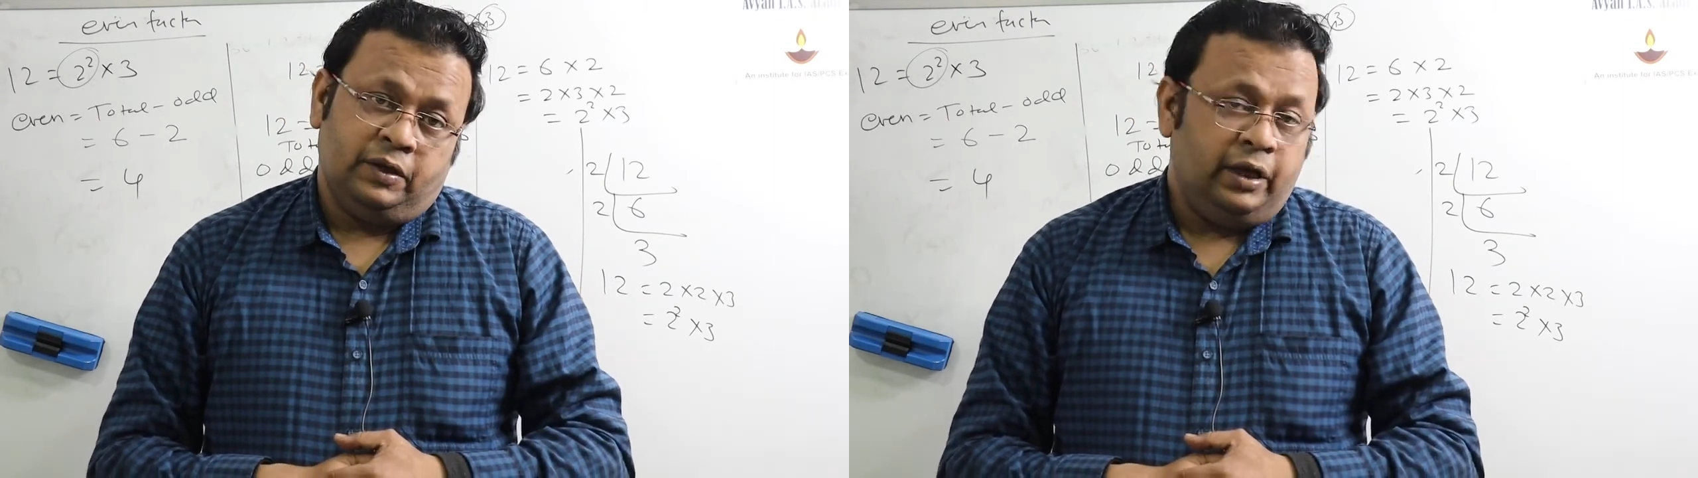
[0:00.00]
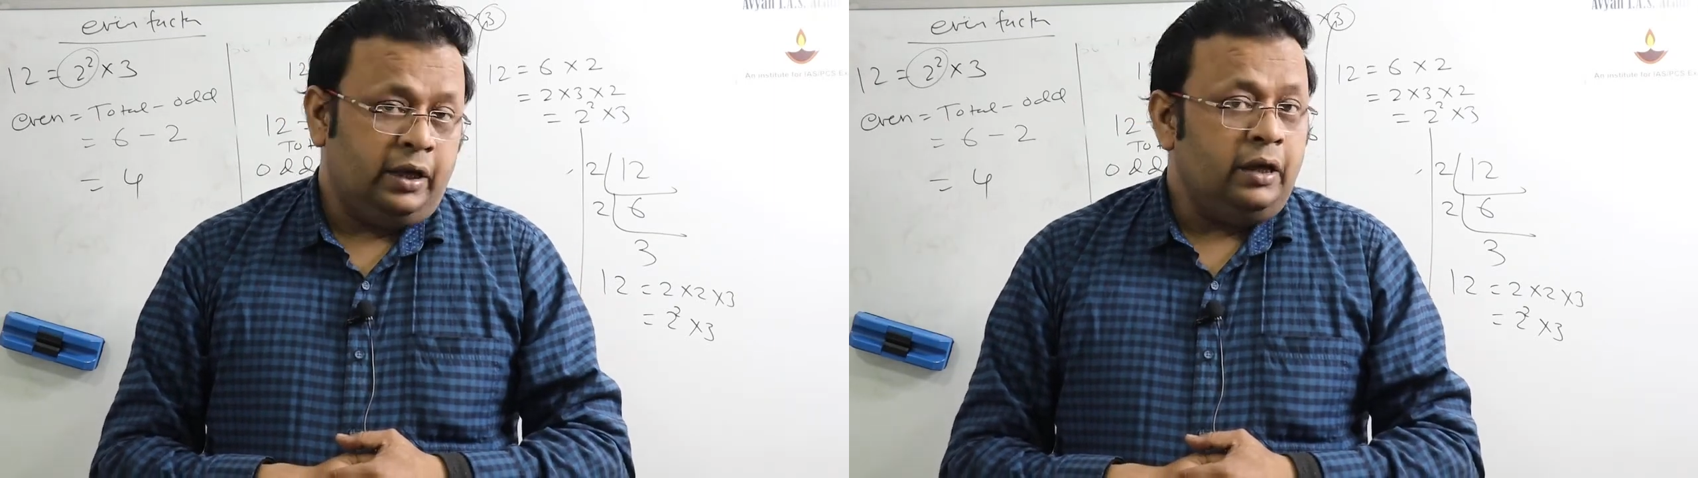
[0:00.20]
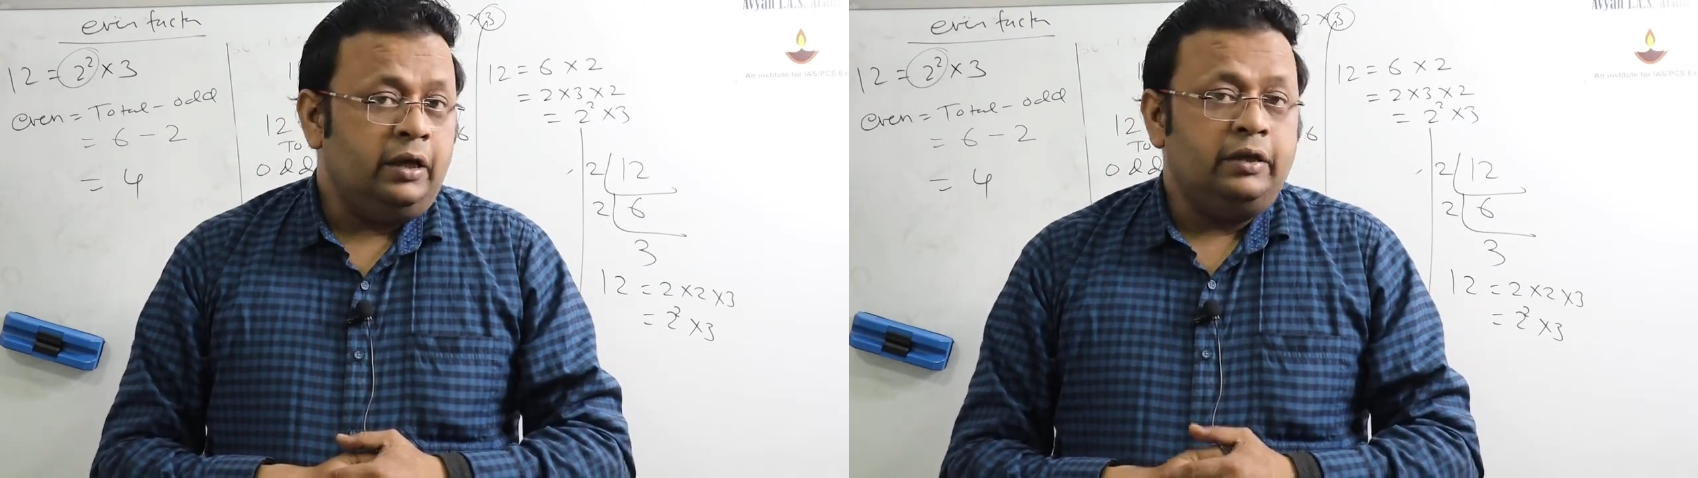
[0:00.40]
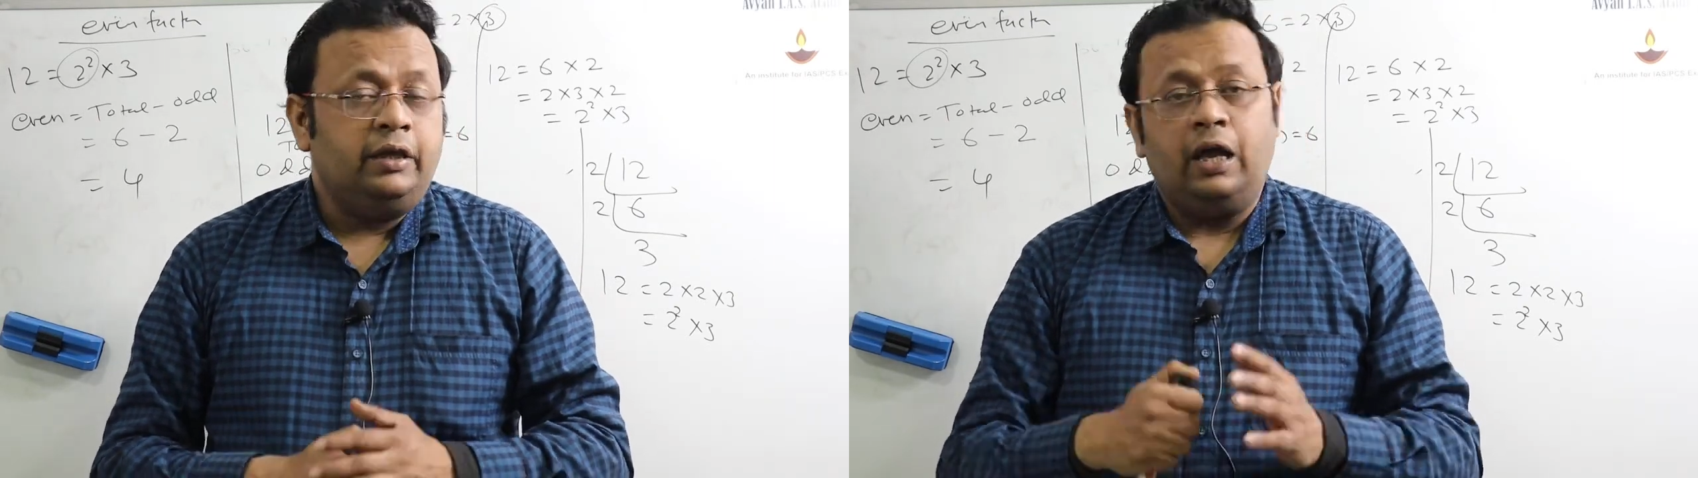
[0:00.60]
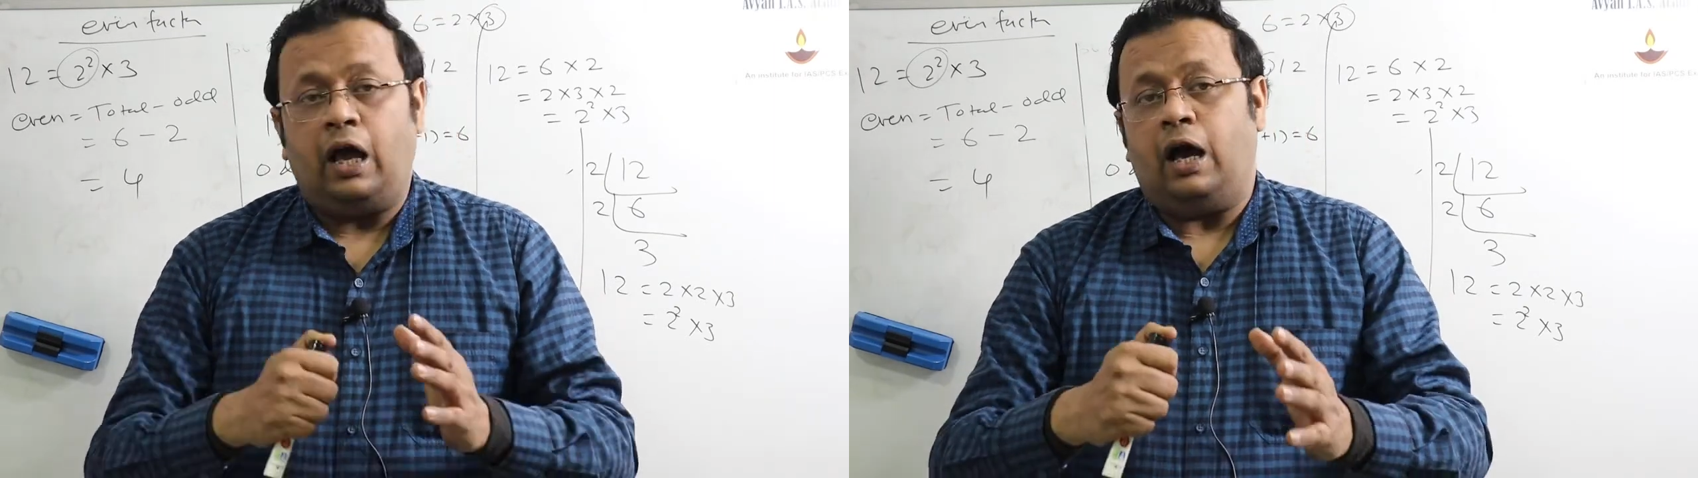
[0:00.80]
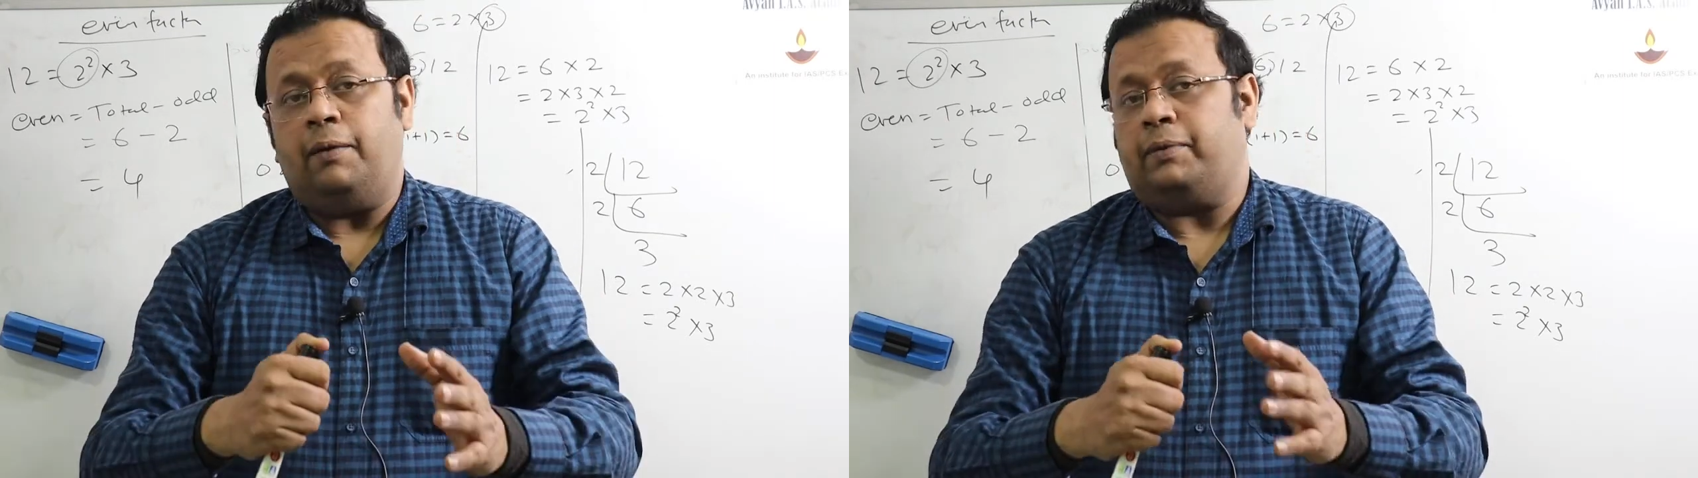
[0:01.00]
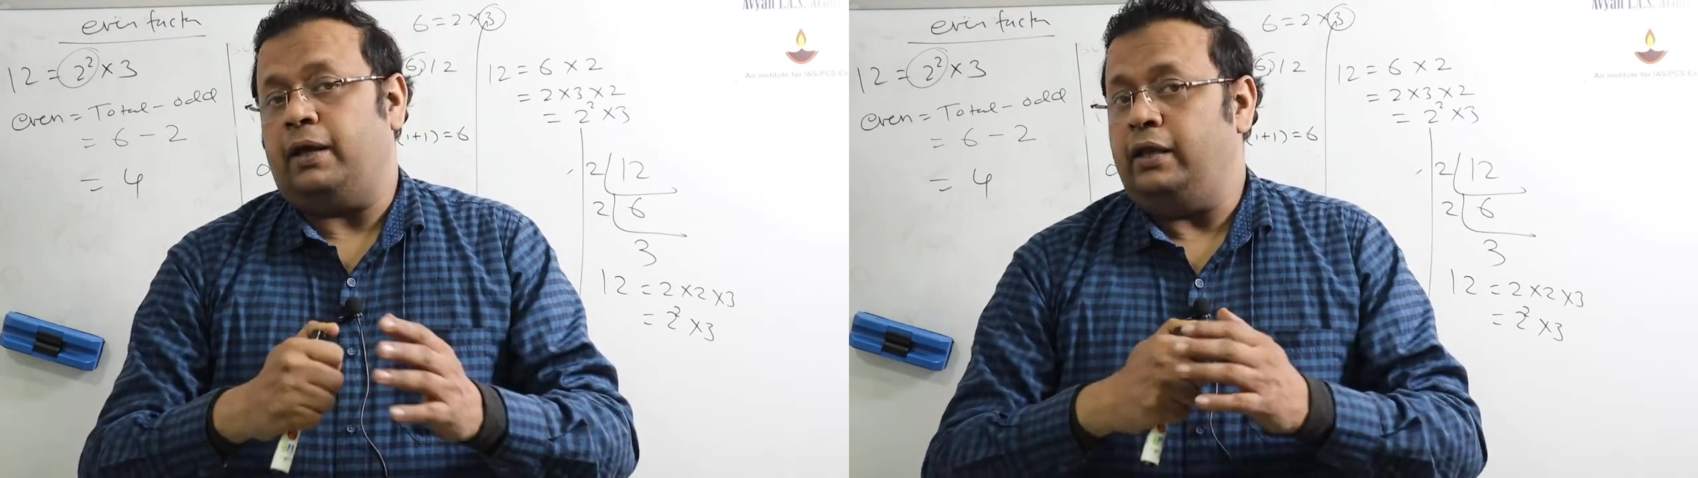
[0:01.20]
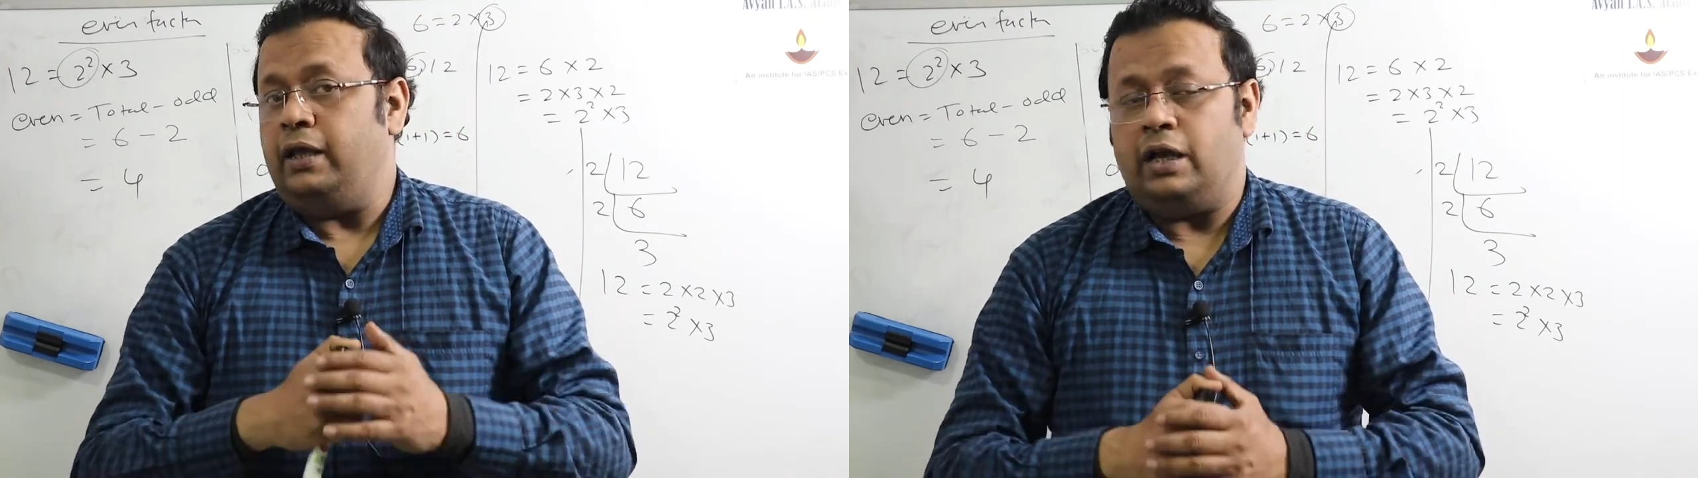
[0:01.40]
ठीक है ये
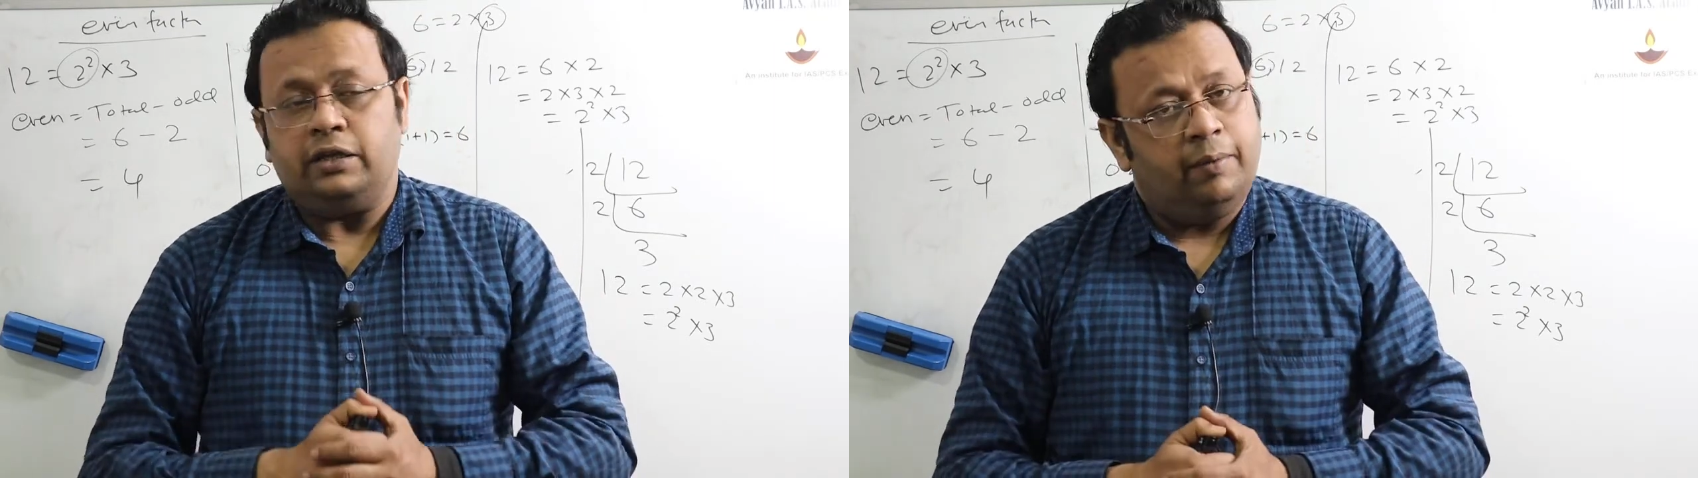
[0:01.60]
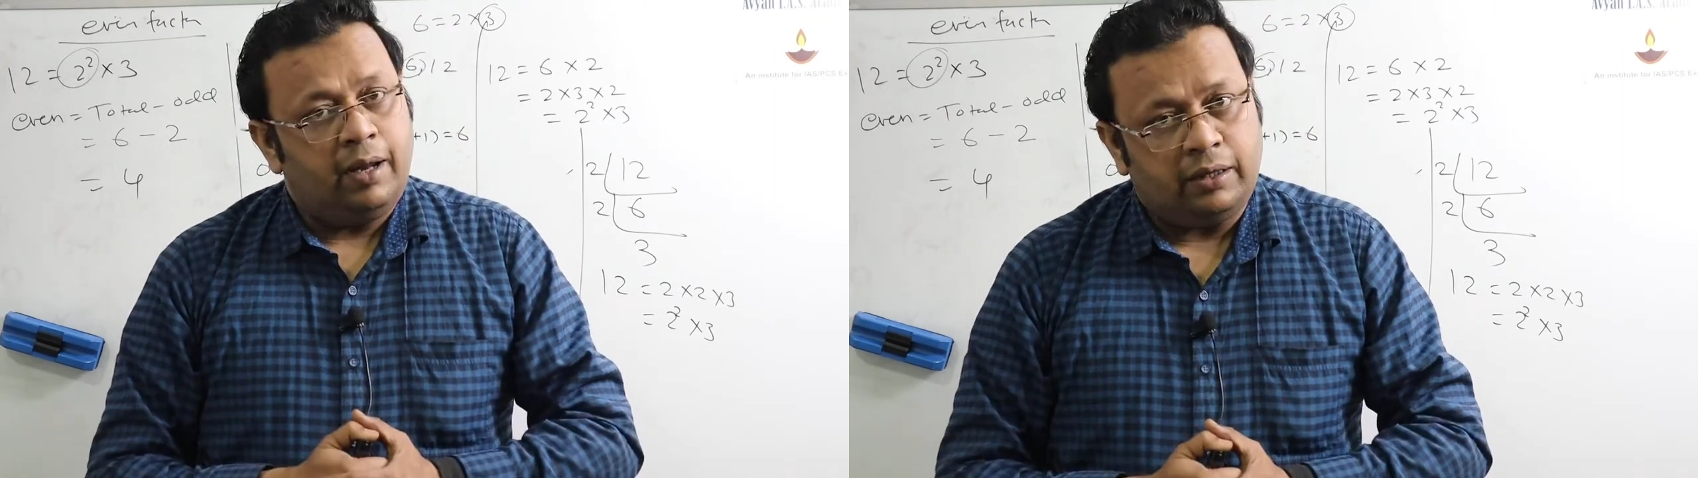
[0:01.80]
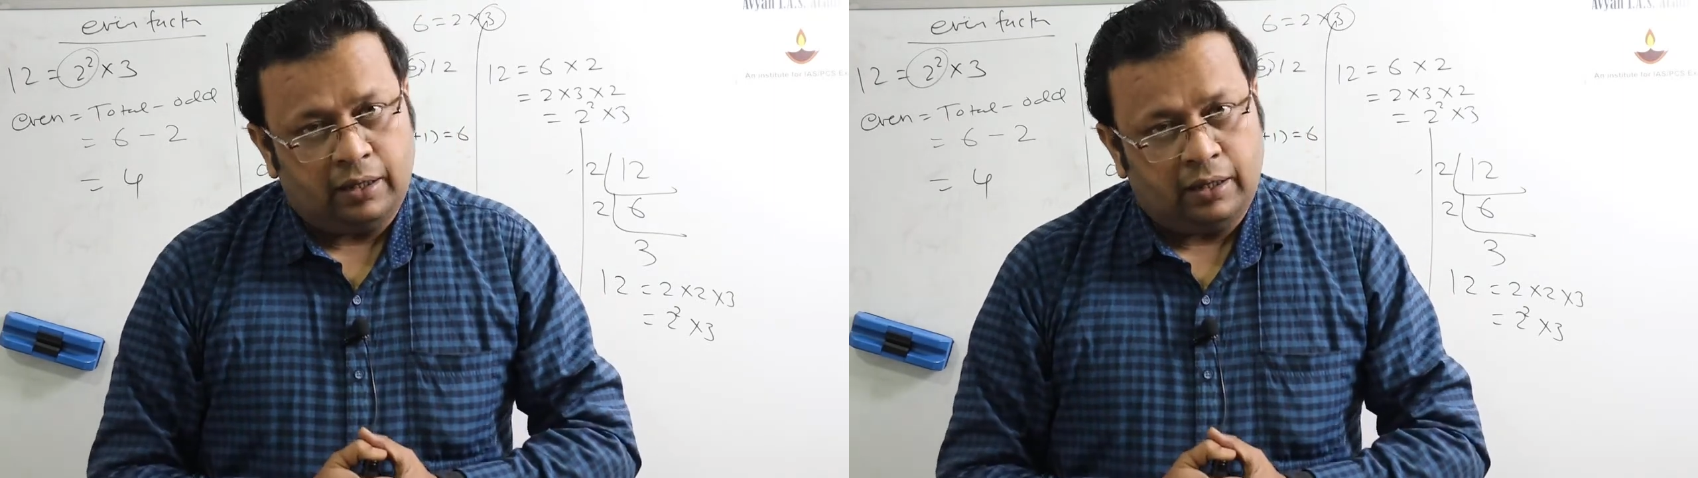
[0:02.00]
आपके लिए आज हमारा